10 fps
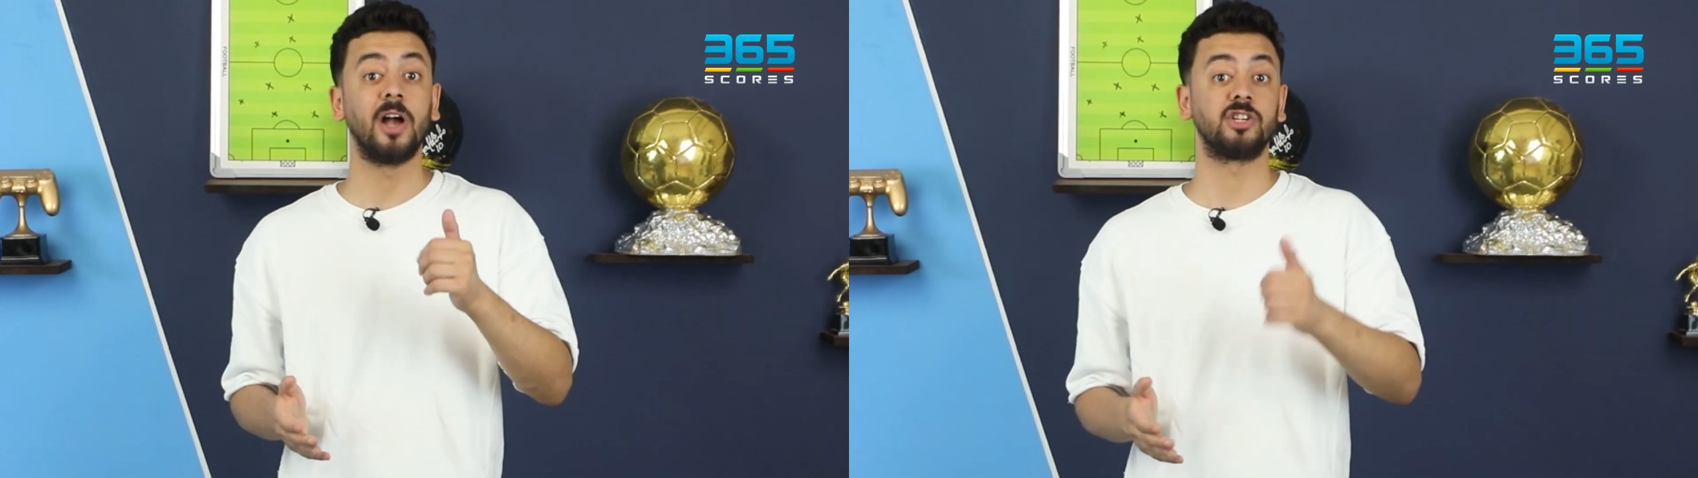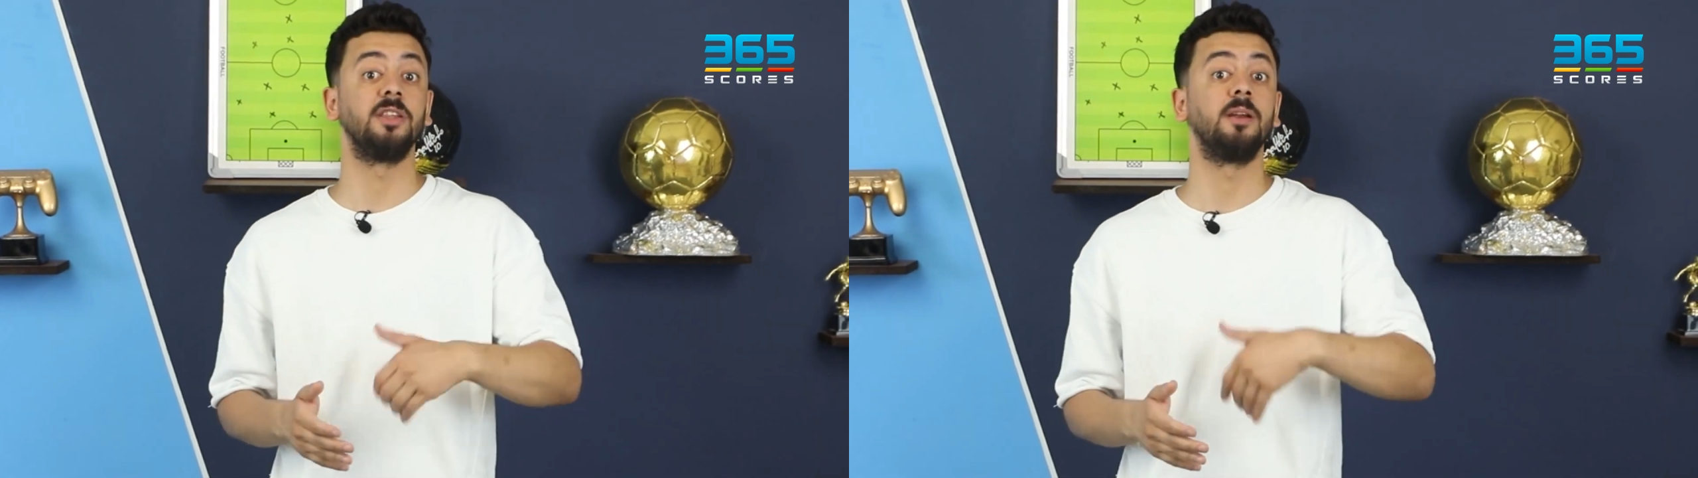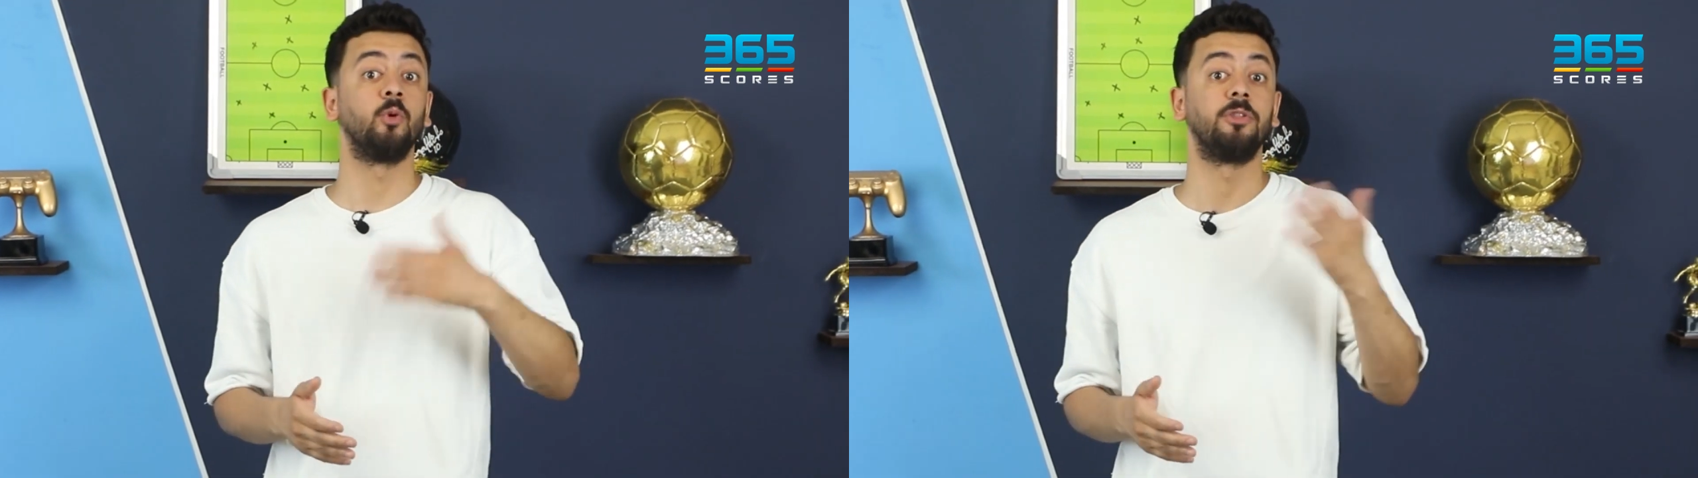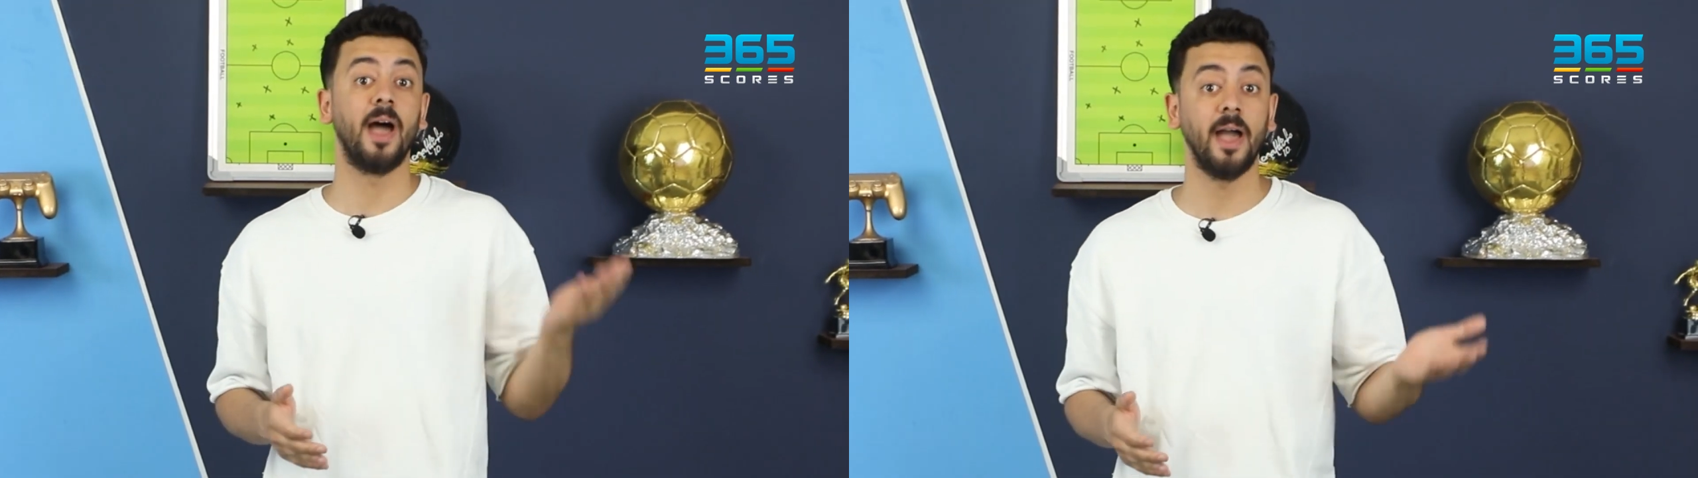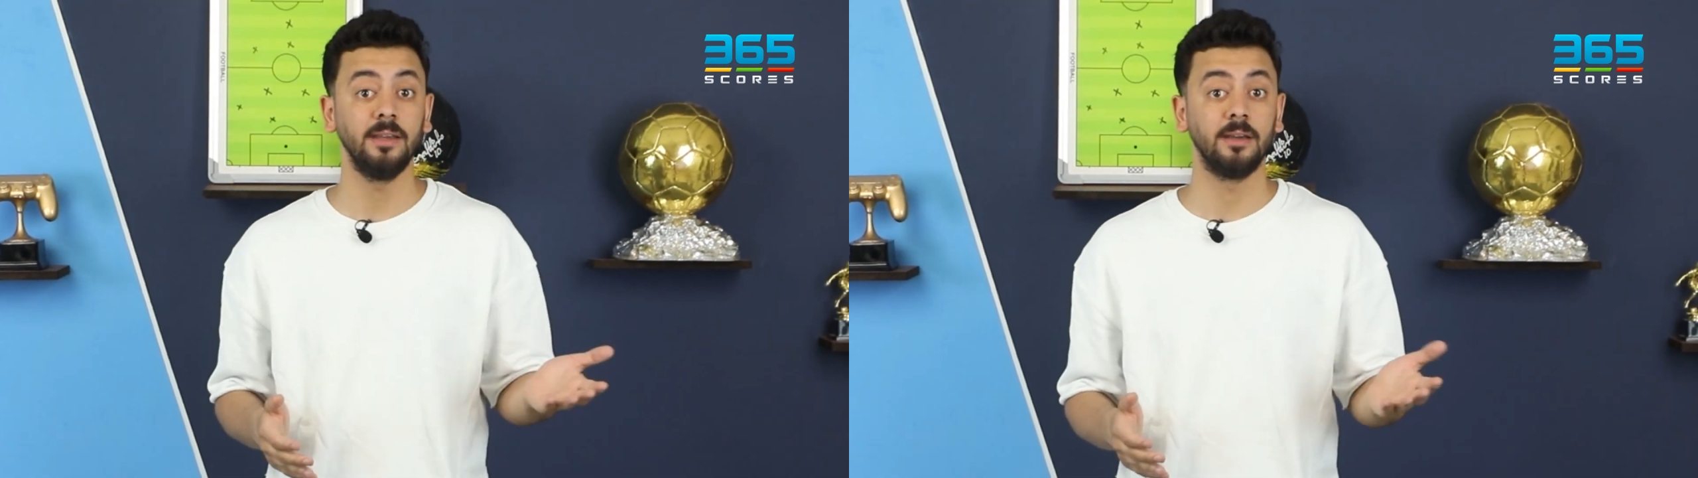عشان
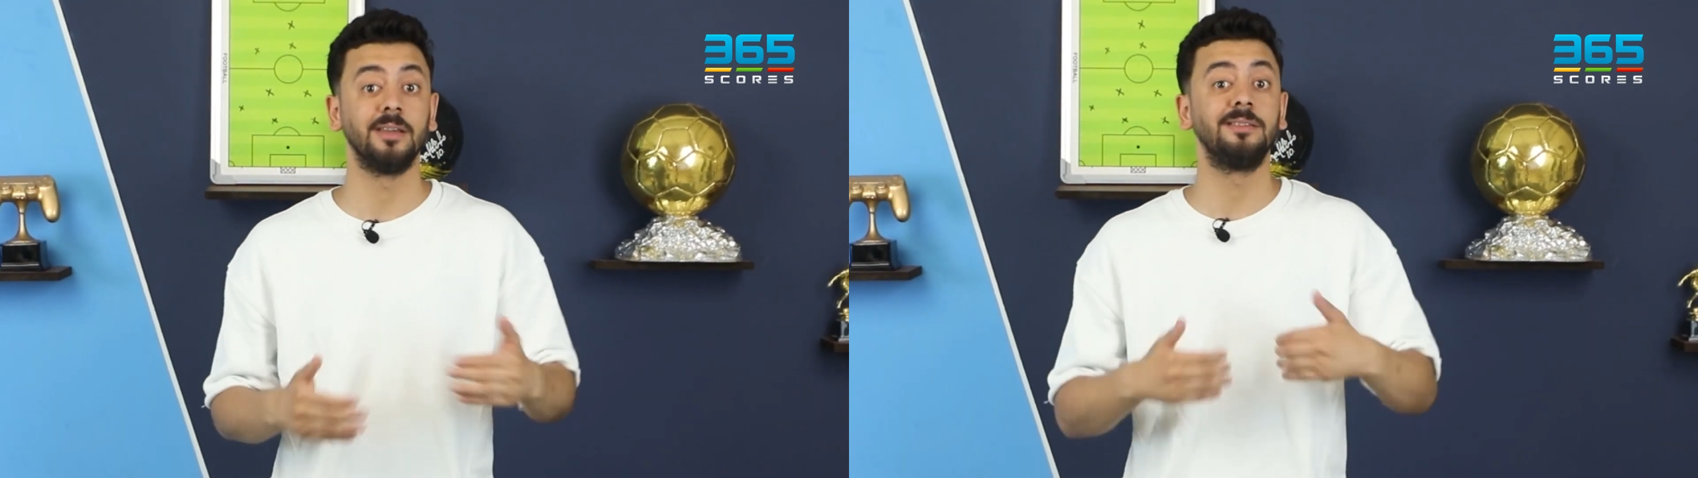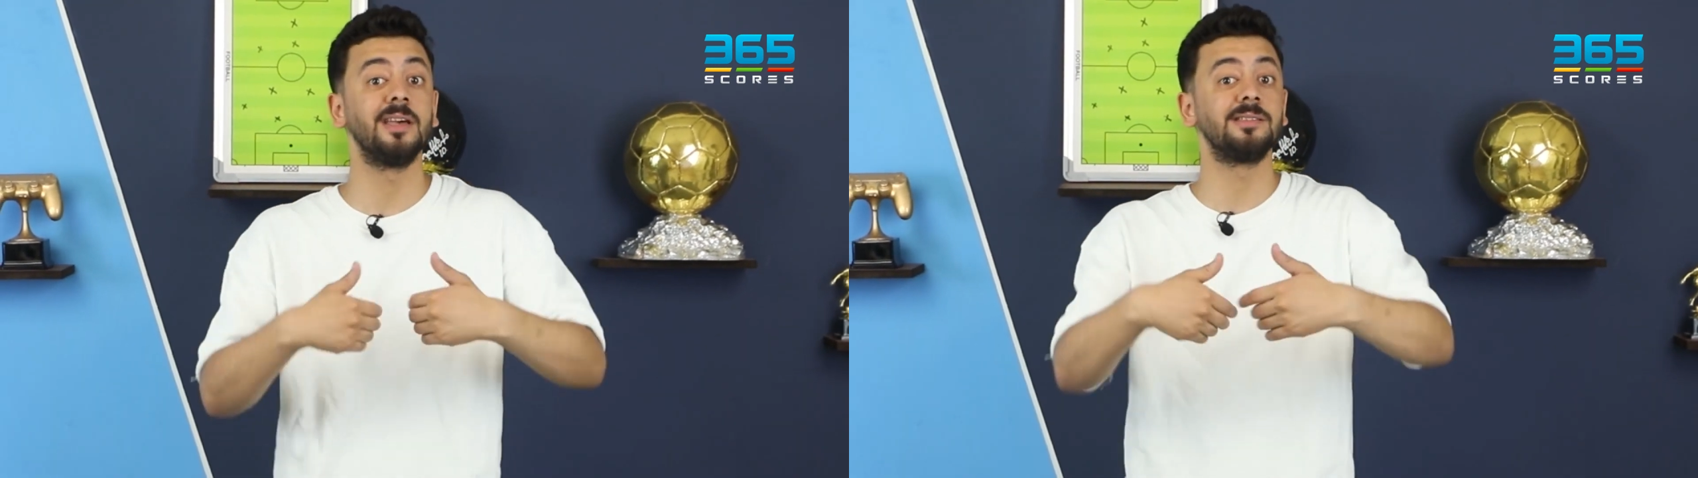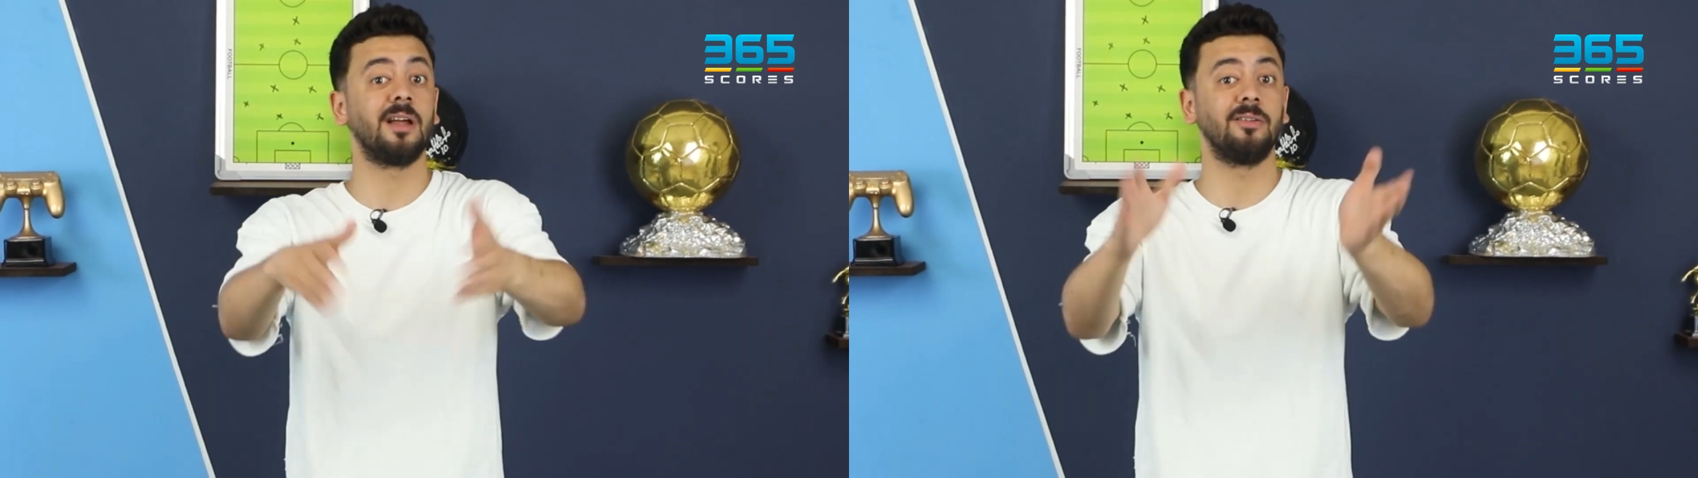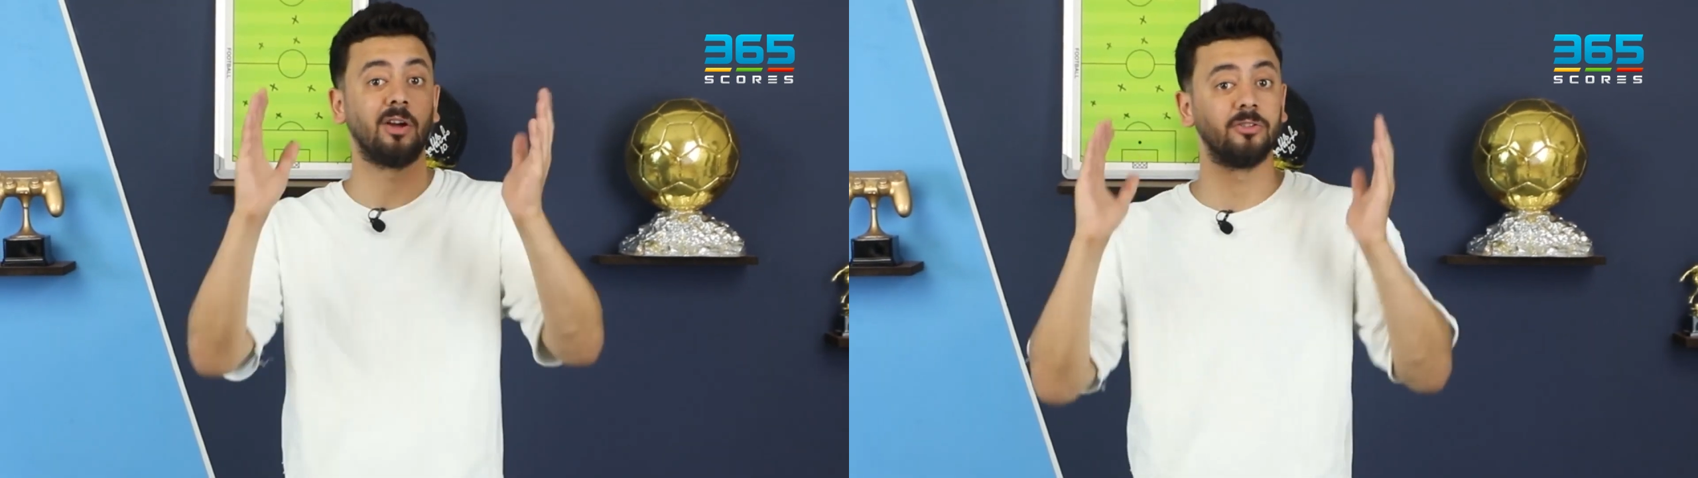المدعي اتنازل عن